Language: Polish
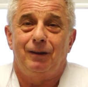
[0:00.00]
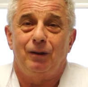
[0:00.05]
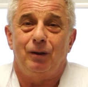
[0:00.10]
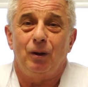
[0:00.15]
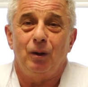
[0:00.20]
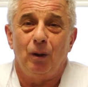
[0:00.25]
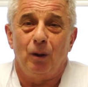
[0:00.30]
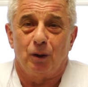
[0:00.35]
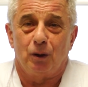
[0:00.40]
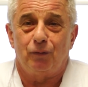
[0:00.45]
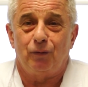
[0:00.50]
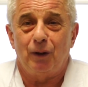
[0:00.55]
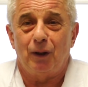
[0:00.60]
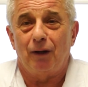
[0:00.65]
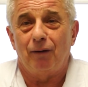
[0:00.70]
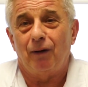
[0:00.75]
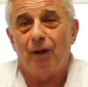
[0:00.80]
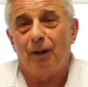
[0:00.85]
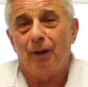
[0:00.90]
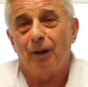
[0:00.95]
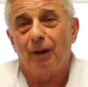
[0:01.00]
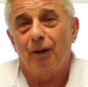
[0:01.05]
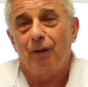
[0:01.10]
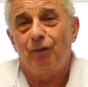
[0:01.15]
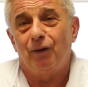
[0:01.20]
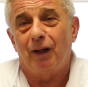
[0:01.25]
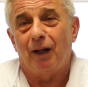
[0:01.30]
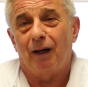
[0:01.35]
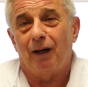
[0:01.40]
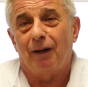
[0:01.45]
y, ilość
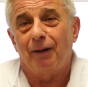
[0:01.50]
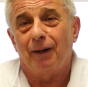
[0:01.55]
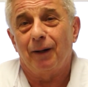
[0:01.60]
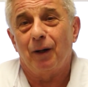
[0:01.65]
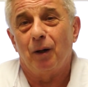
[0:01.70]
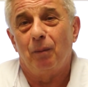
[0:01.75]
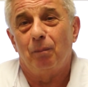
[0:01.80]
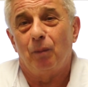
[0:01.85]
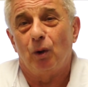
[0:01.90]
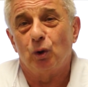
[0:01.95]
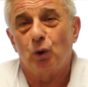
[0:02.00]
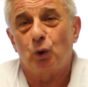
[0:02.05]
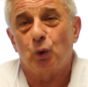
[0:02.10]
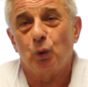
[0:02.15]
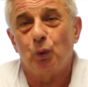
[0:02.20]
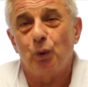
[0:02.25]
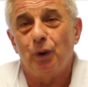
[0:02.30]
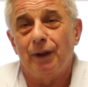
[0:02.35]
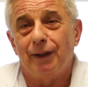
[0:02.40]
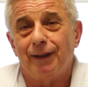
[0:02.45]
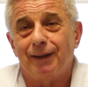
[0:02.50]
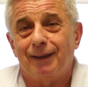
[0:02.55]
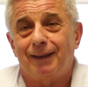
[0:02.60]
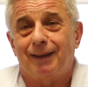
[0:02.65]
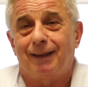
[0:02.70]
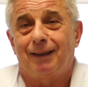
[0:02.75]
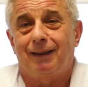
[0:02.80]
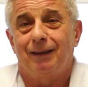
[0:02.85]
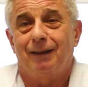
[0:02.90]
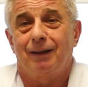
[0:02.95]
wydalanego moczu
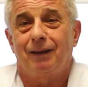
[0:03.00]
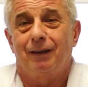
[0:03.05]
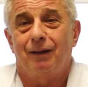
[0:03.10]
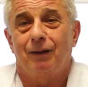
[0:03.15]
jest